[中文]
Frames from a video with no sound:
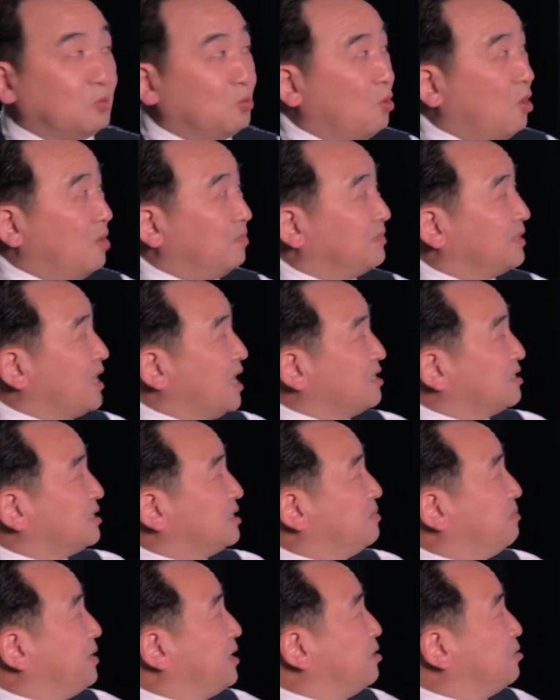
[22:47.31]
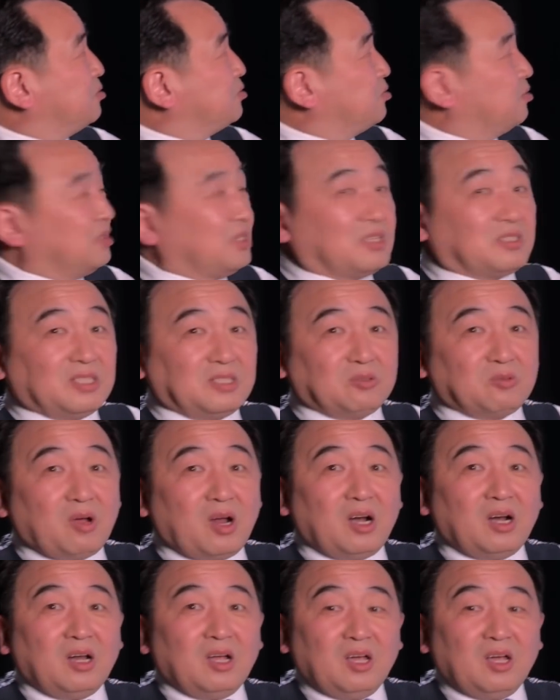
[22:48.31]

我们当时没有说到这段，